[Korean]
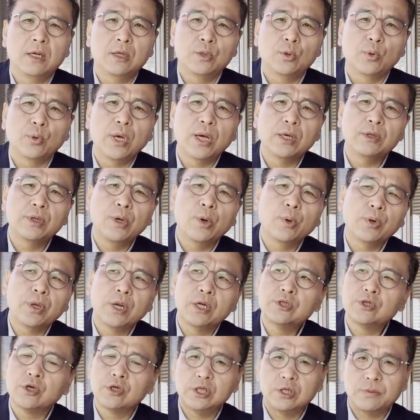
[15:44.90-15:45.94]

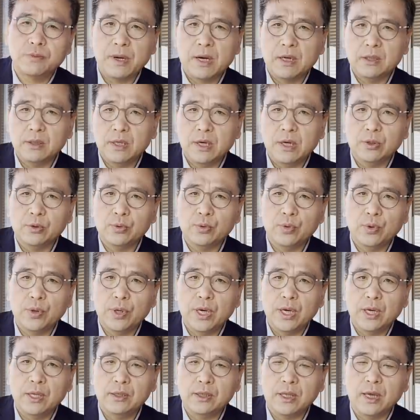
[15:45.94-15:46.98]
동양대학교는 저
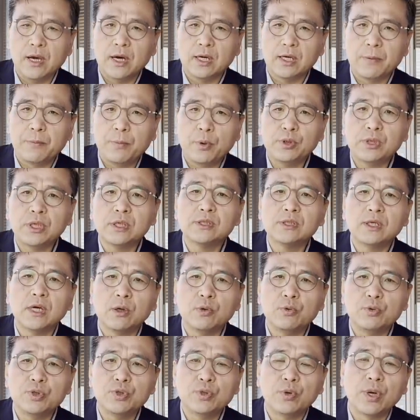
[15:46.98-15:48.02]
지방대학교의 대학에 표창장을
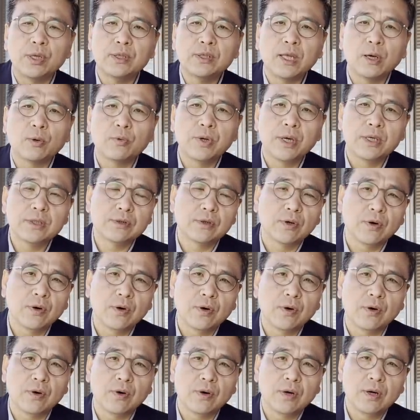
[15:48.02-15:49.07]
위조했다고
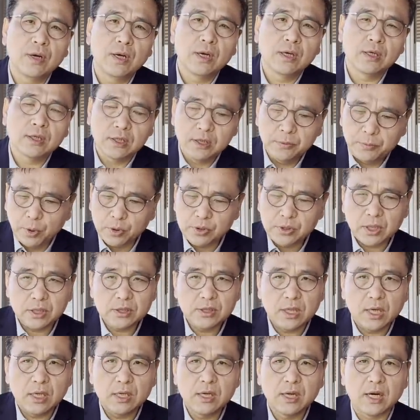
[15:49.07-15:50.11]
해서 그
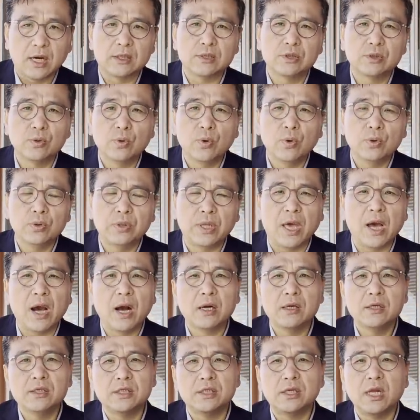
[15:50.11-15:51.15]
표창장을 가지고
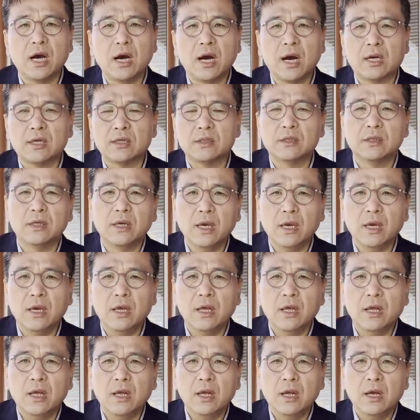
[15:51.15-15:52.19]
대학을 진학하는데
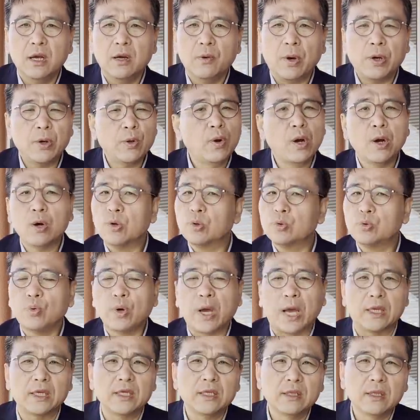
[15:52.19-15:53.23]
활용한 것도
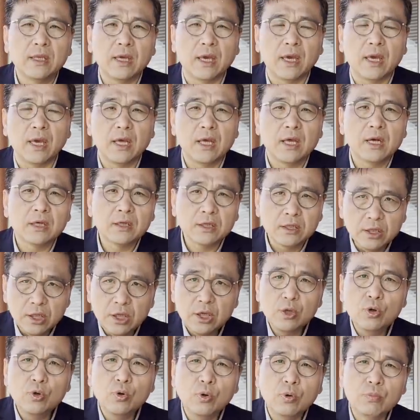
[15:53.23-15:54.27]
아닌데 그
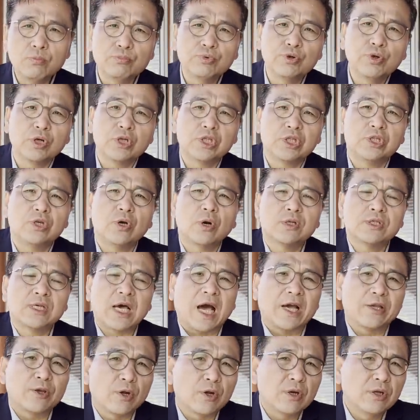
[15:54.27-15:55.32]
일로 무려 징역
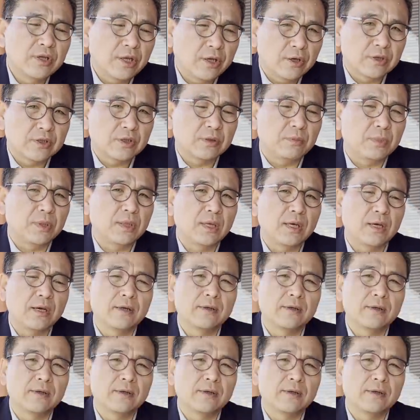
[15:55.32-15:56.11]
사 년을 때렸습니다.